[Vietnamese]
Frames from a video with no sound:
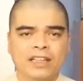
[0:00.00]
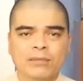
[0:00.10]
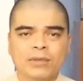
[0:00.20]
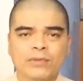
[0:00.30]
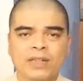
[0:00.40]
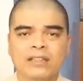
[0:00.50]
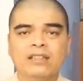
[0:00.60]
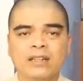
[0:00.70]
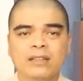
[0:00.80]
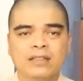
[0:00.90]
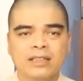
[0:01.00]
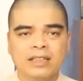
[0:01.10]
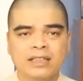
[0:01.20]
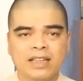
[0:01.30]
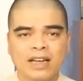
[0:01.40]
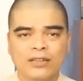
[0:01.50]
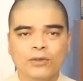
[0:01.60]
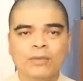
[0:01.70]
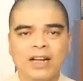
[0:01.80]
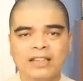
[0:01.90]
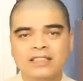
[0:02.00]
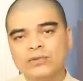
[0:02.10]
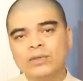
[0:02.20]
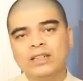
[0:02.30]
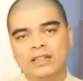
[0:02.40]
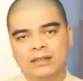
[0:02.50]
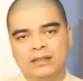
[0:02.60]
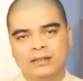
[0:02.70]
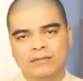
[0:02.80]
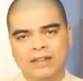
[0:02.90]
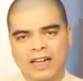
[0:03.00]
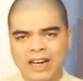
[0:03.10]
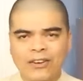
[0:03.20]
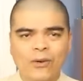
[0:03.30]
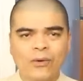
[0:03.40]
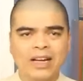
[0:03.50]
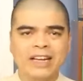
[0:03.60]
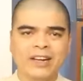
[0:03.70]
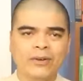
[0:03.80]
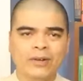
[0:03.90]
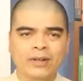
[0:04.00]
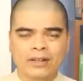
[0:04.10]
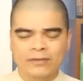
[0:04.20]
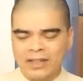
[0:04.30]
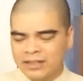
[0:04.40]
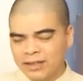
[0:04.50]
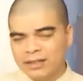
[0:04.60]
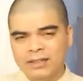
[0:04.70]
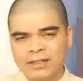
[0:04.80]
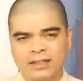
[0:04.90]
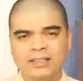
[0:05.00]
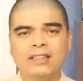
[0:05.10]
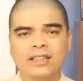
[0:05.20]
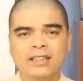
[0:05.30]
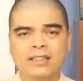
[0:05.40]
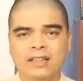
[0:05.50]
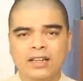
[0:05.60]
nếu mà vượt ngưỡng thì tình trạng đốm lá sẽ xuất hiện và lá khô, lá héo và dẫn đến gì chết cây.